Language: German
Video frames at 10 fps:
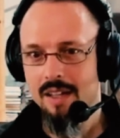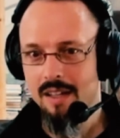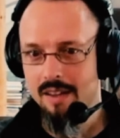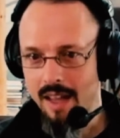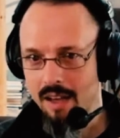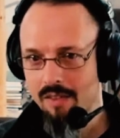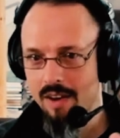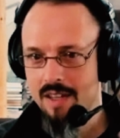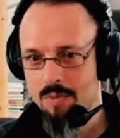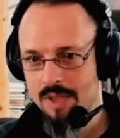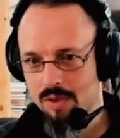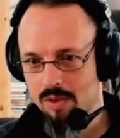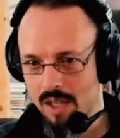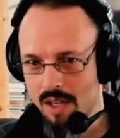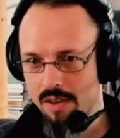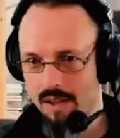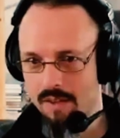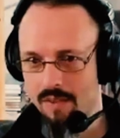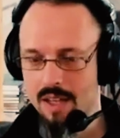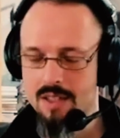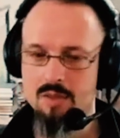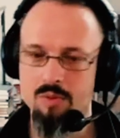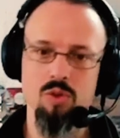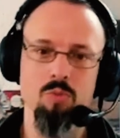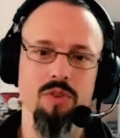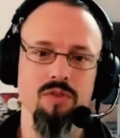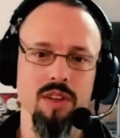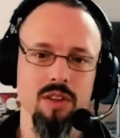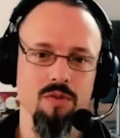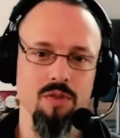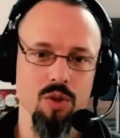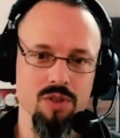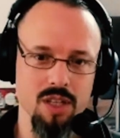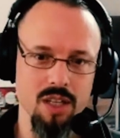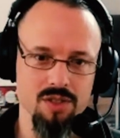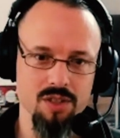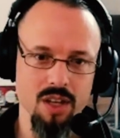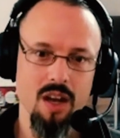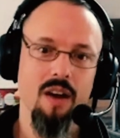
eine Denkweise, wo man sagt, okay, in welcher Situation befinden wir uns jetzt?